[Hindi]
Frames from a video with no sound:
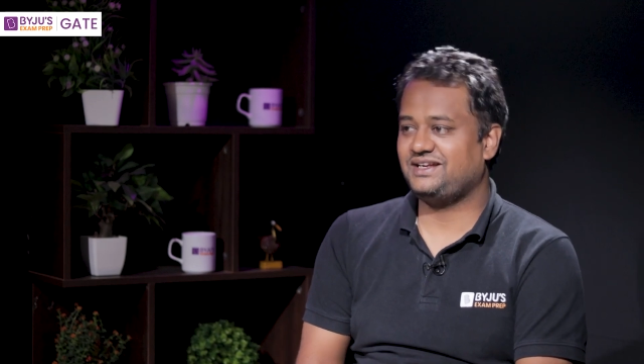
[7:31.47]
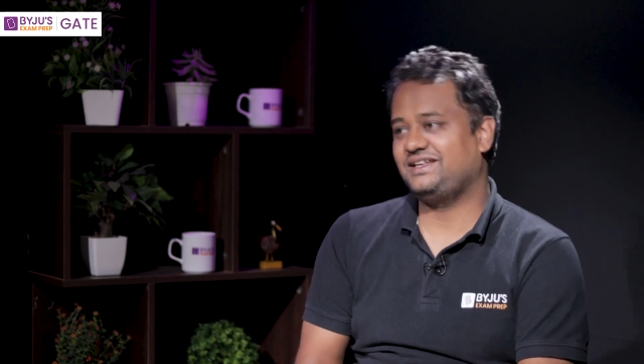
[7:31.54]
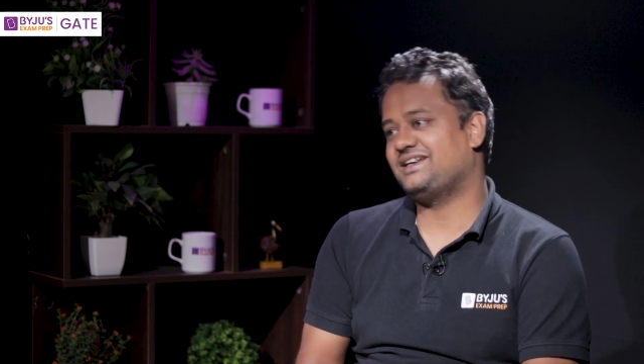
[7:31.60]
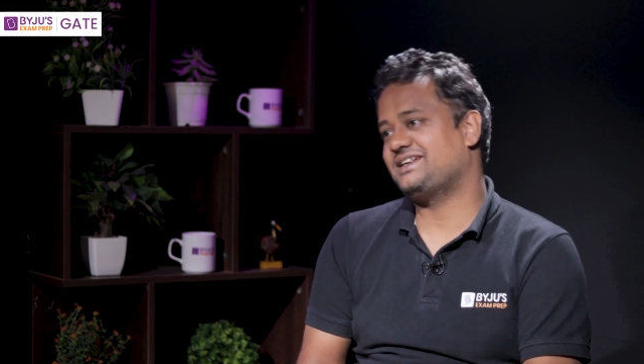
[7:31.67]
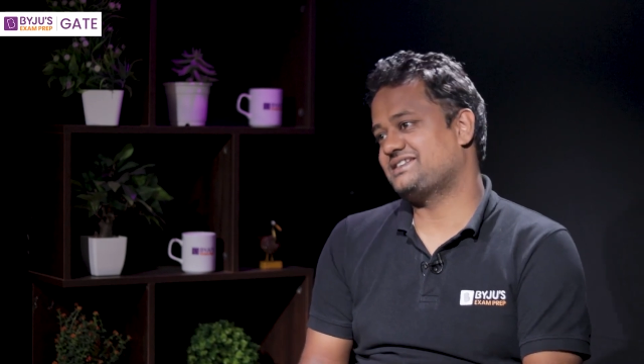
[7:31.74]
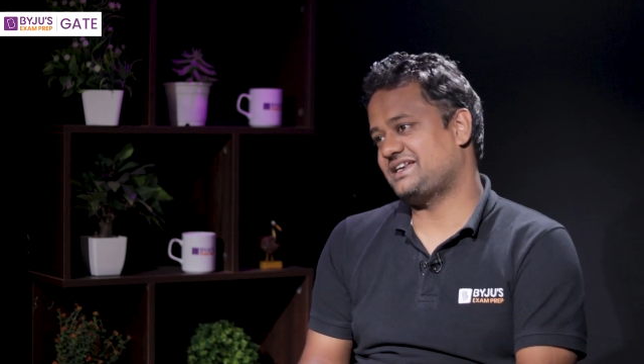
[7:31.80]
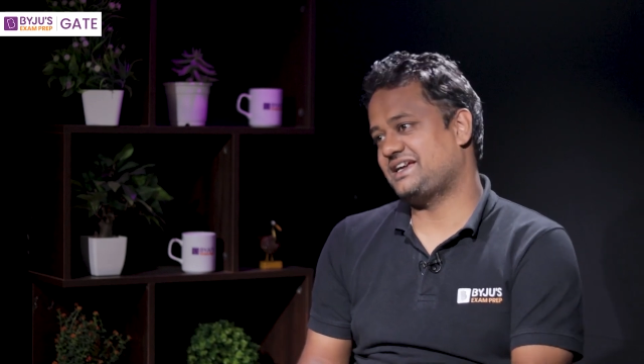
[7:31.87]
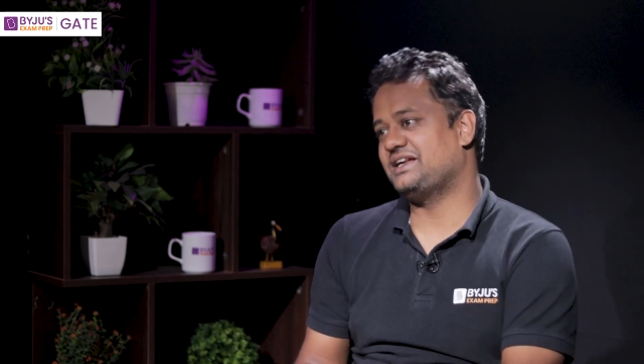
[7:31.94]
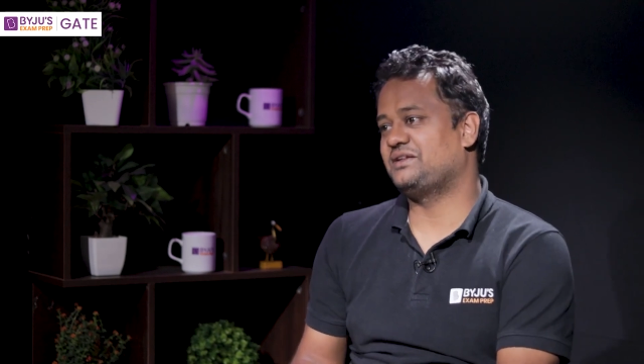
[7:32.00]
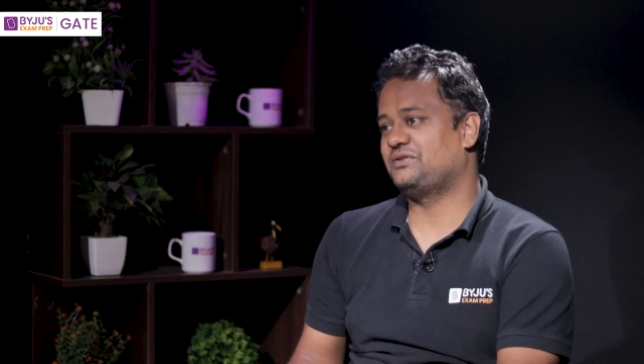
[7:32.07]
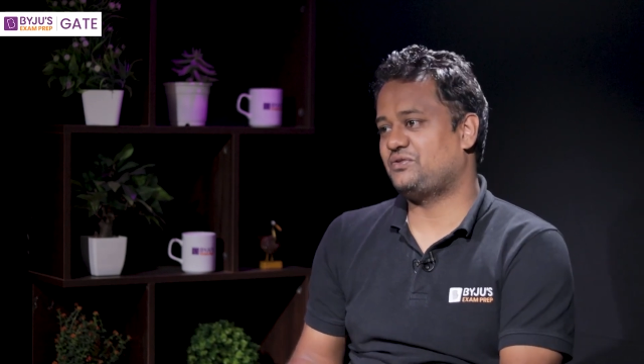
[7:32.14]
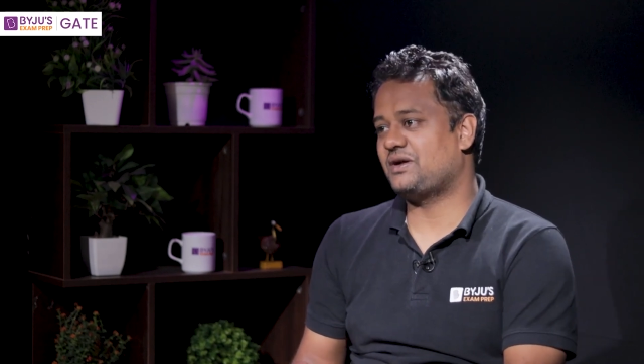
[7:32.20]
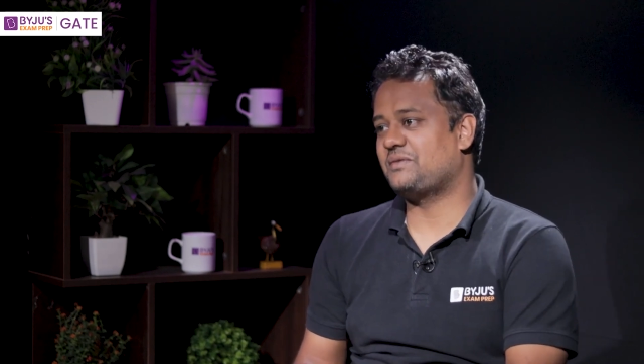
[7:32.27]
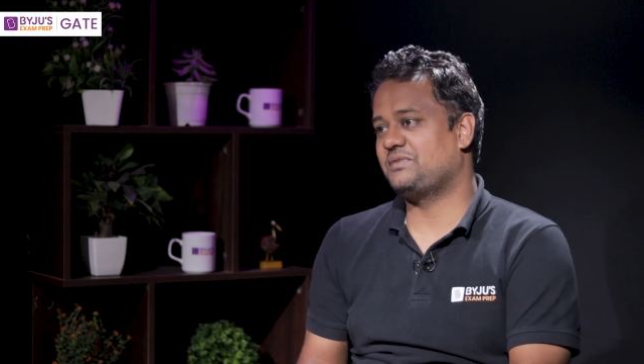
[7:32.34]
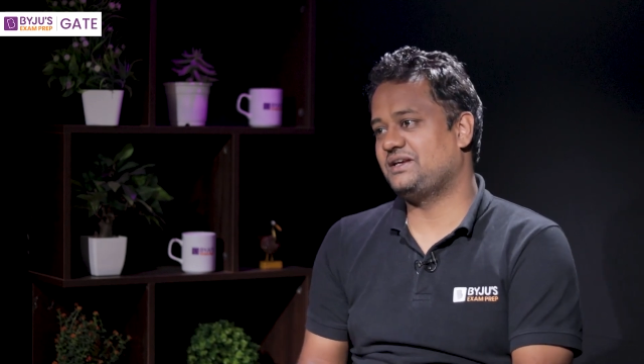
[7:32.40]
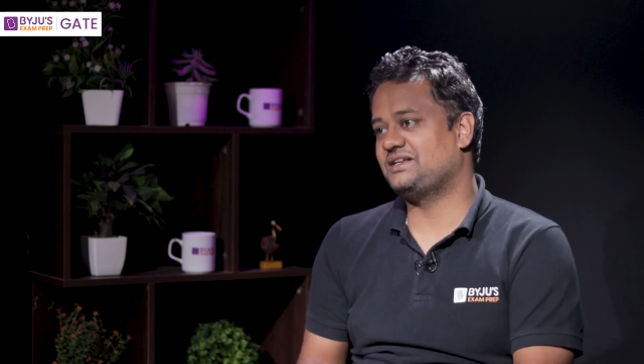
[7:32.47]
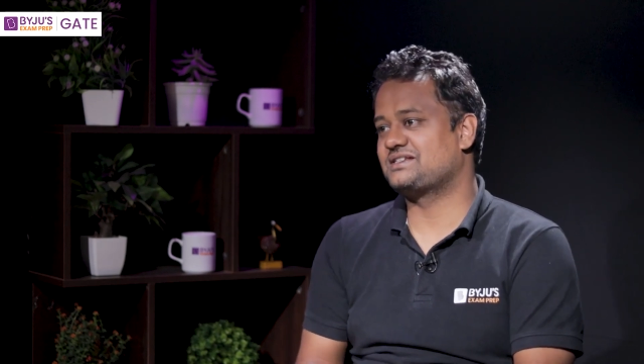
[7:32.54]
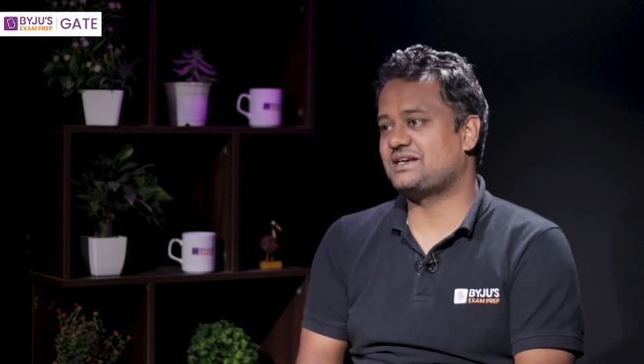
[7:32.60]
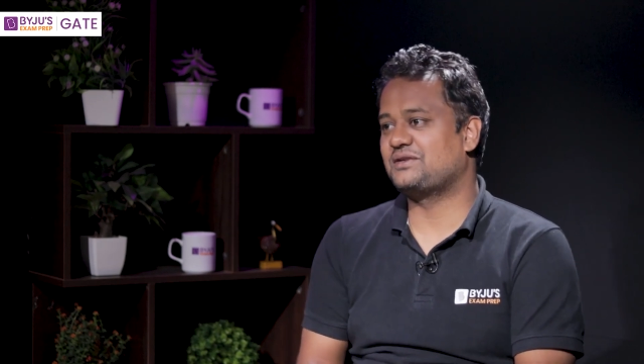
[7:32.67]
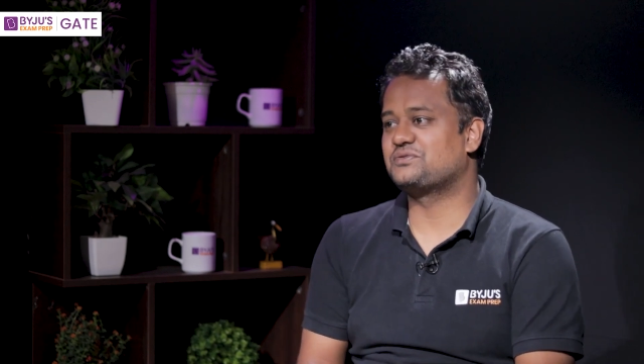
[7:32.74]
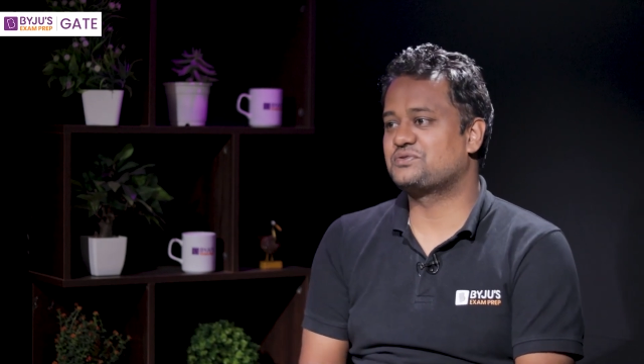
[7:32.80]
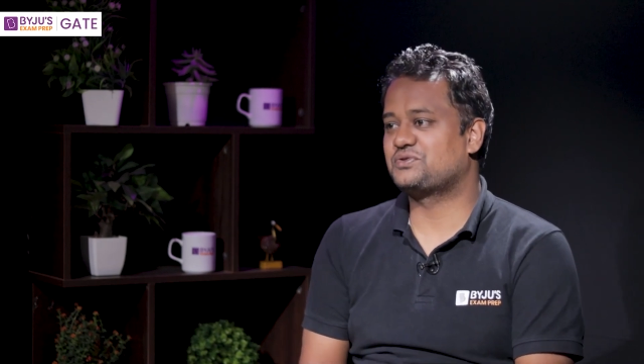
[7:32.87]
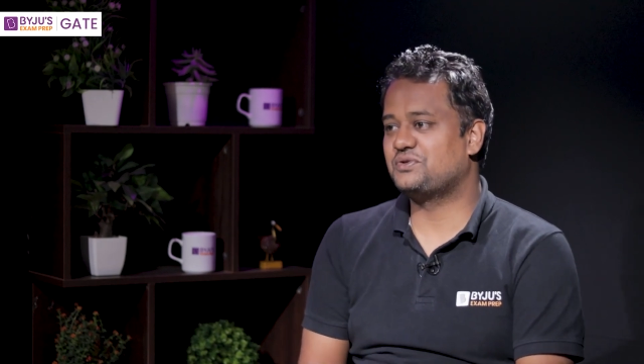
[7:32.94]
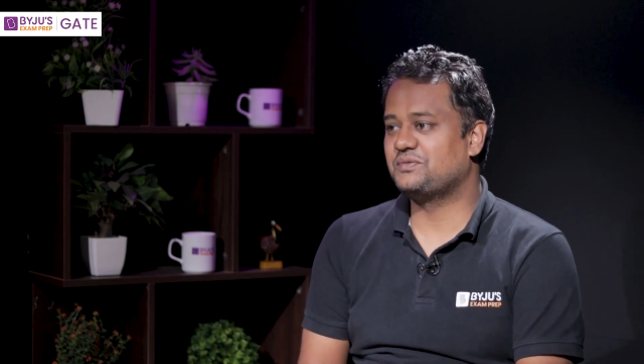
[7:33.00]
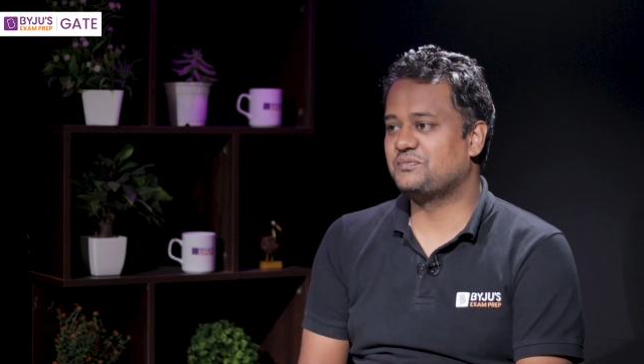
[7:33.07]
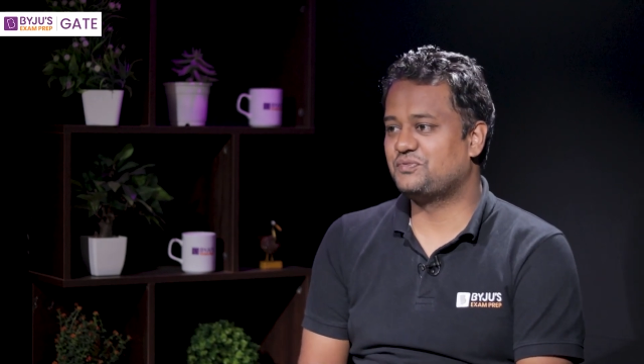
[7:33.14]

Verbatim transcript: एरियाज हैं तो आपने इस साल उसको